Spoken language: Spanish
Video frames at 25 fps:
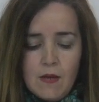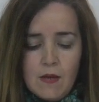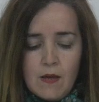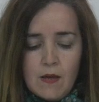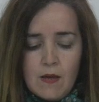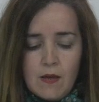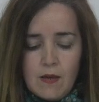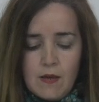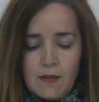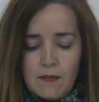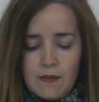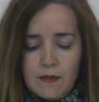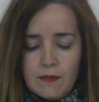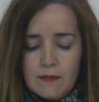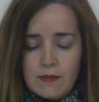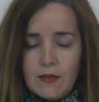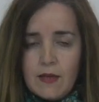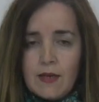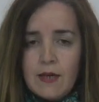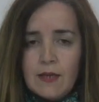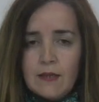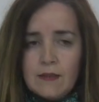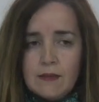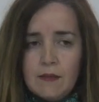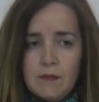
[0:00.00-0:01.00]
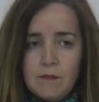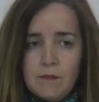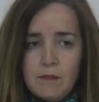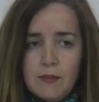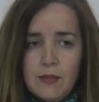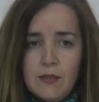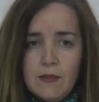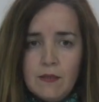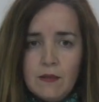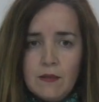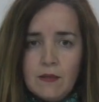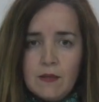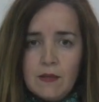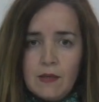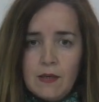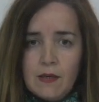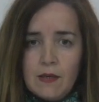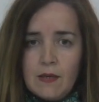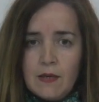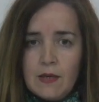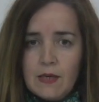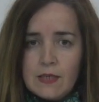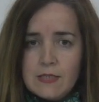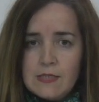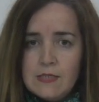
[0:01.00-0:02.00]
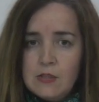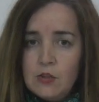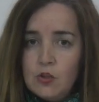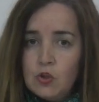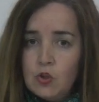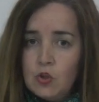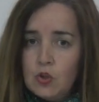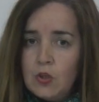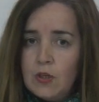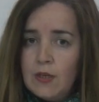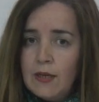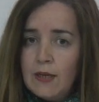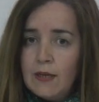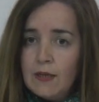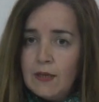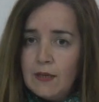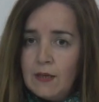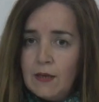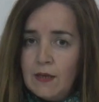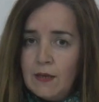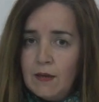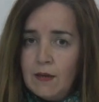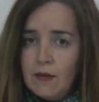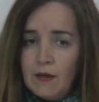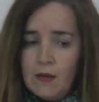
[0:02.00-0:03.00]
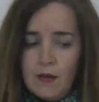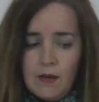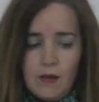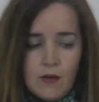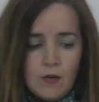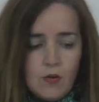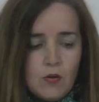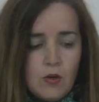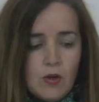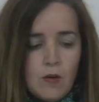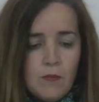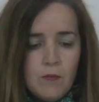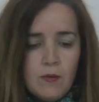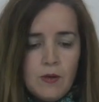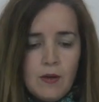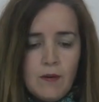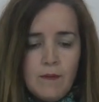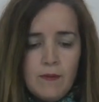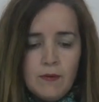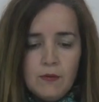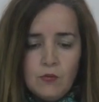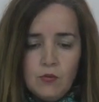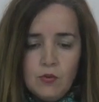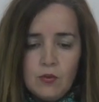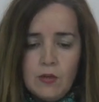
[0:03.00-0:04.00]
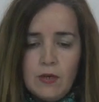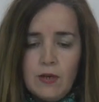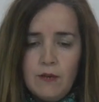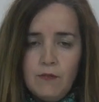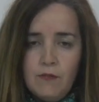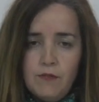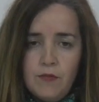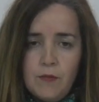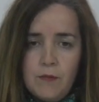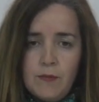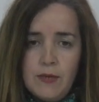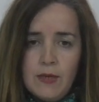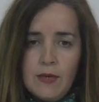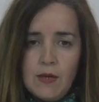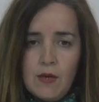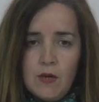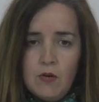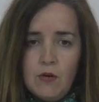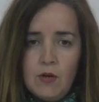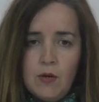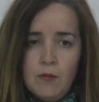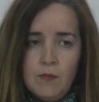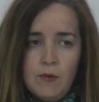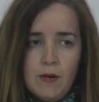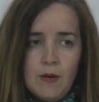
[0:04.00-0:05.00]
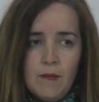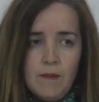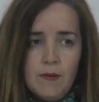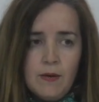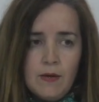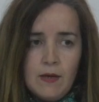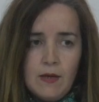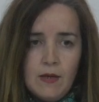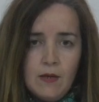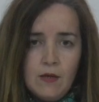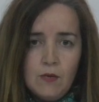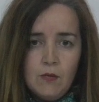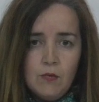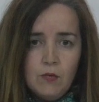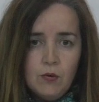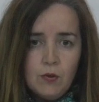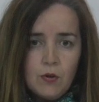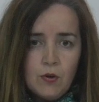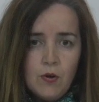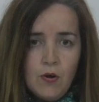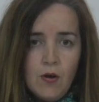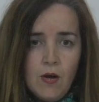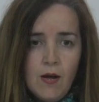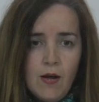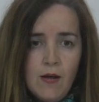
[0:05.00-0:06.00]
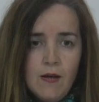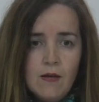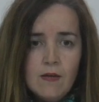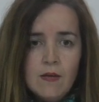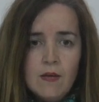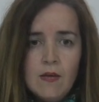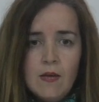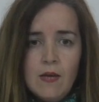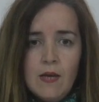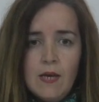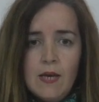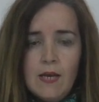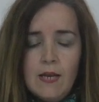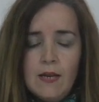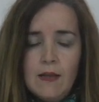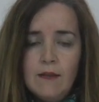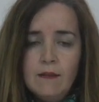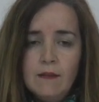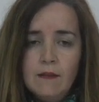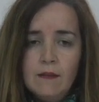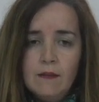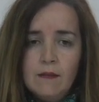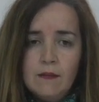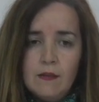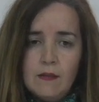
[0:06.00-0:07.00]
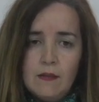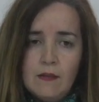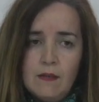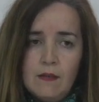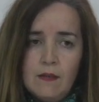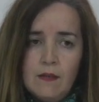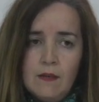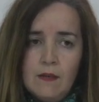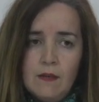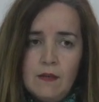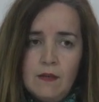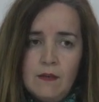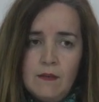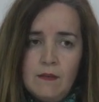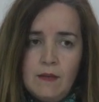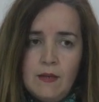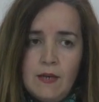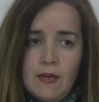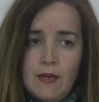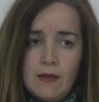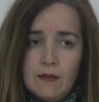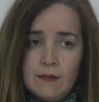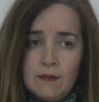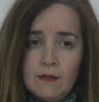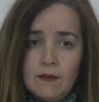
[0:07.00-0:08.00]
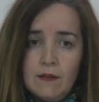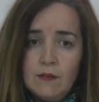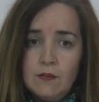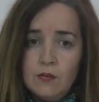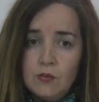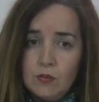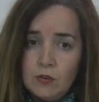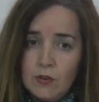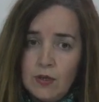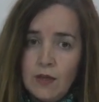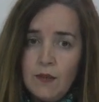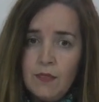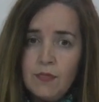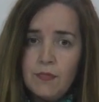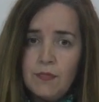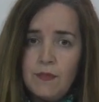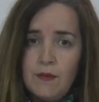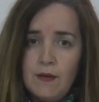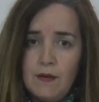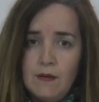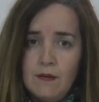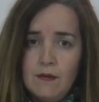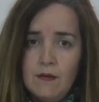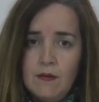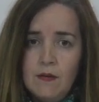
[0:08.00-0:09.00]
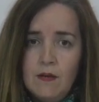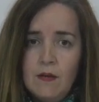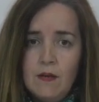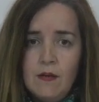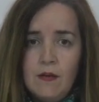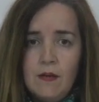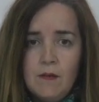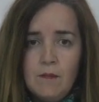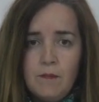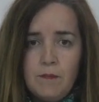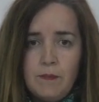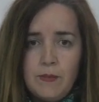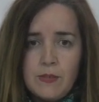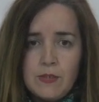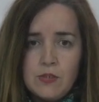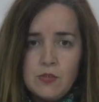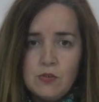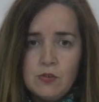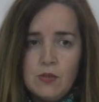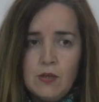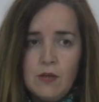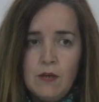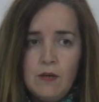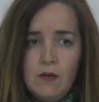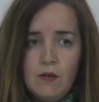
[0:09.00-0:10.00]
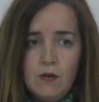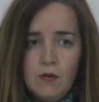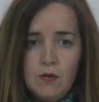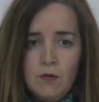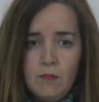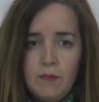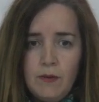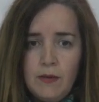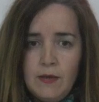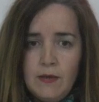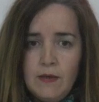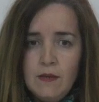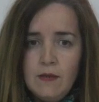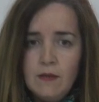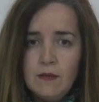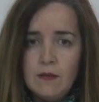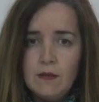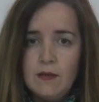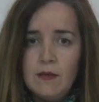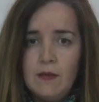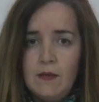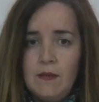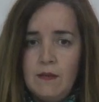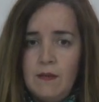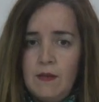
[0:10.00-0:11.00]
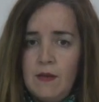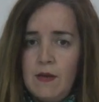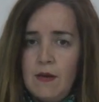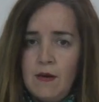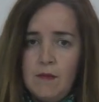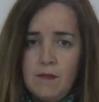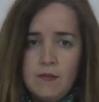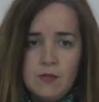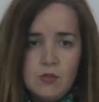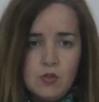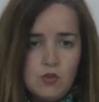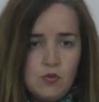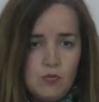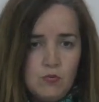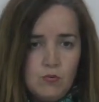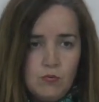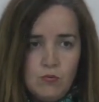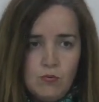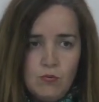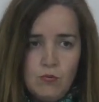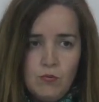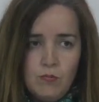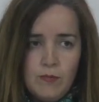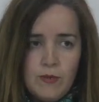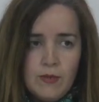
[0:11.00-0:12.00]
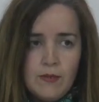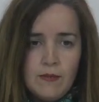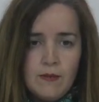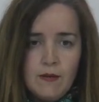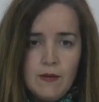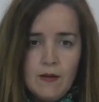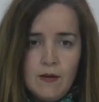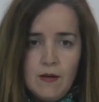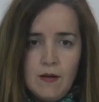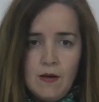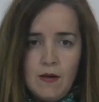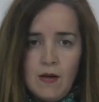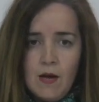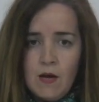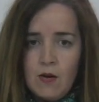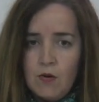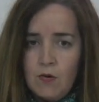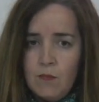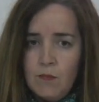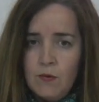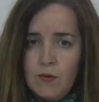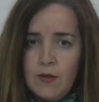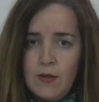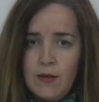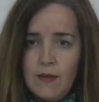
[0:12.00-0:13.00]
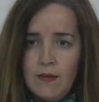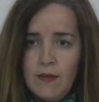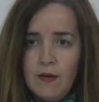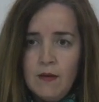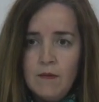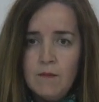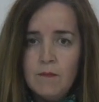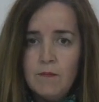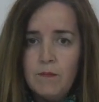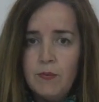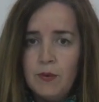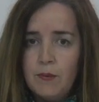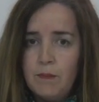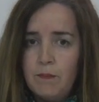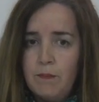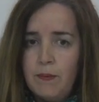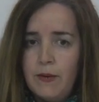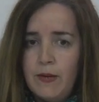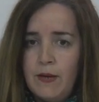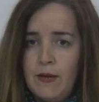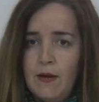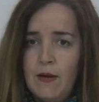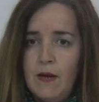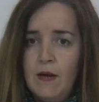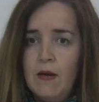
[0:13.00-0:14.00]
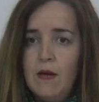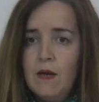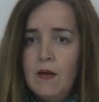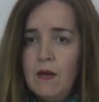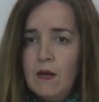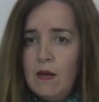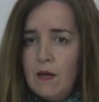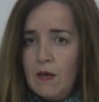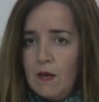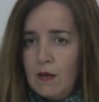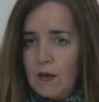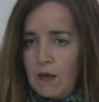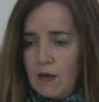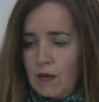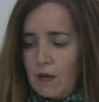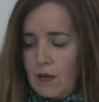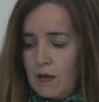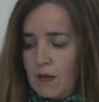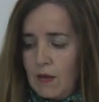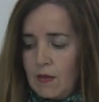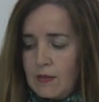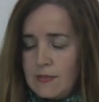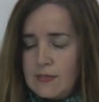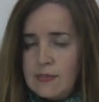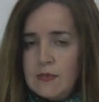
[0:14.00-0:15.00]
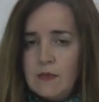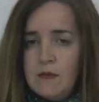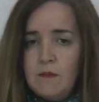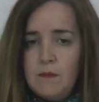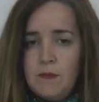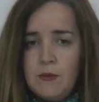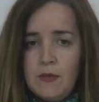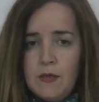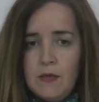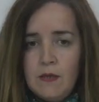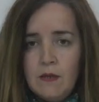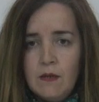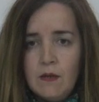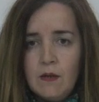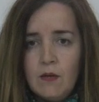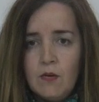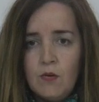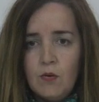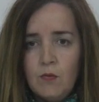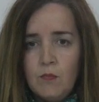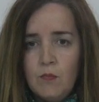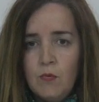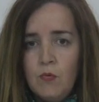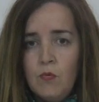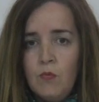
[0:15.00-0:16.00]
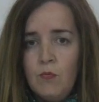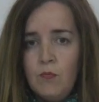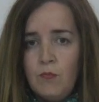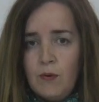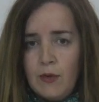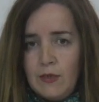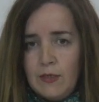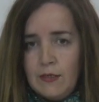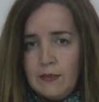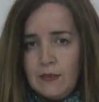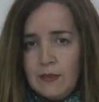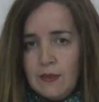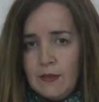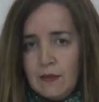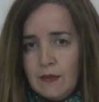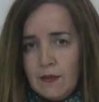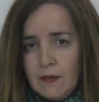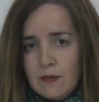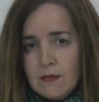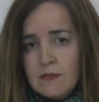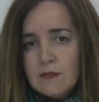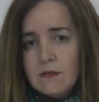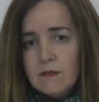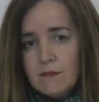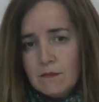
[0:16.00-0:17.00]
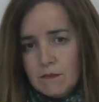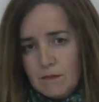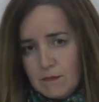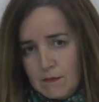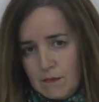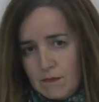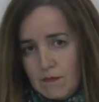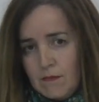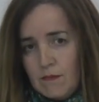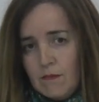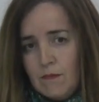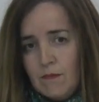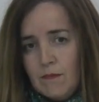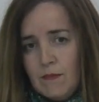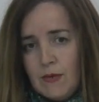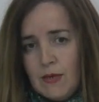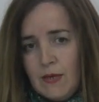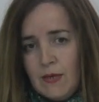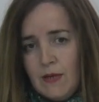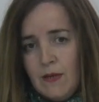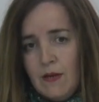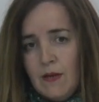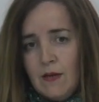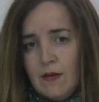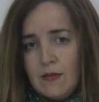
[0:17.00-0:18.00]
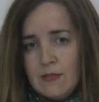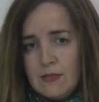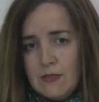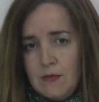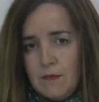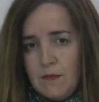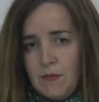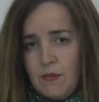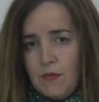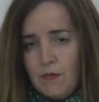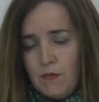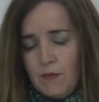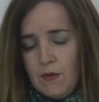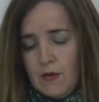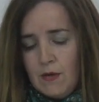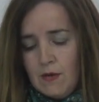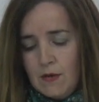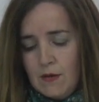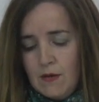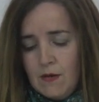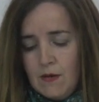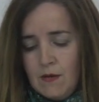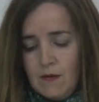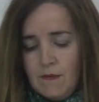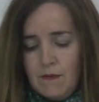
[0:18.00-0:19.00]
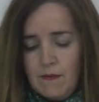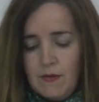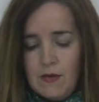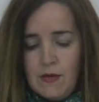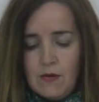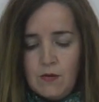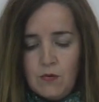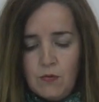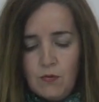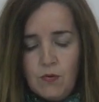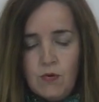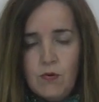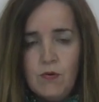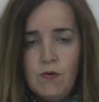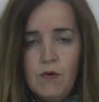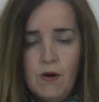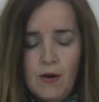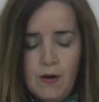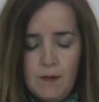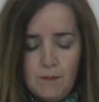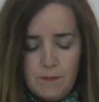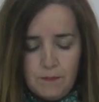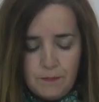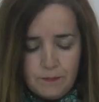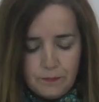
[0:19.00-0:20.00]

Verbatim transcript: Eh, destacar también que casi todas las que eh, colaboraban, todas las enfermeras que colaboraban en Cruz Roja eran de, la alta aristocracia, eran personas nobles que dejaban su vida acomodada pues para eh, servir como humanitarias al servicio de la, de la Cruz Roja.